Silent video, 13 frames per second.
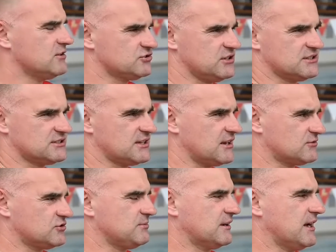No, jeżeli
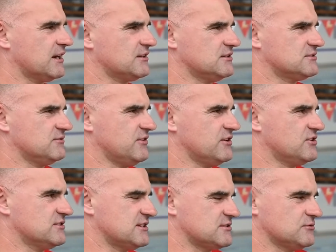ktoś ma kartę, jest
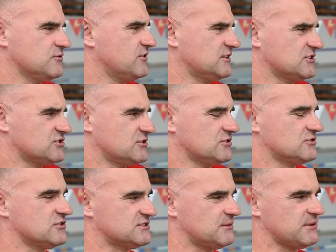wejście za złotówkę, także to,
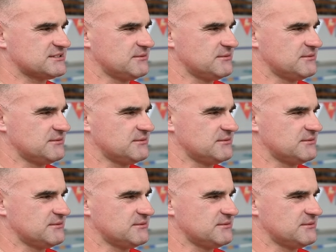to sama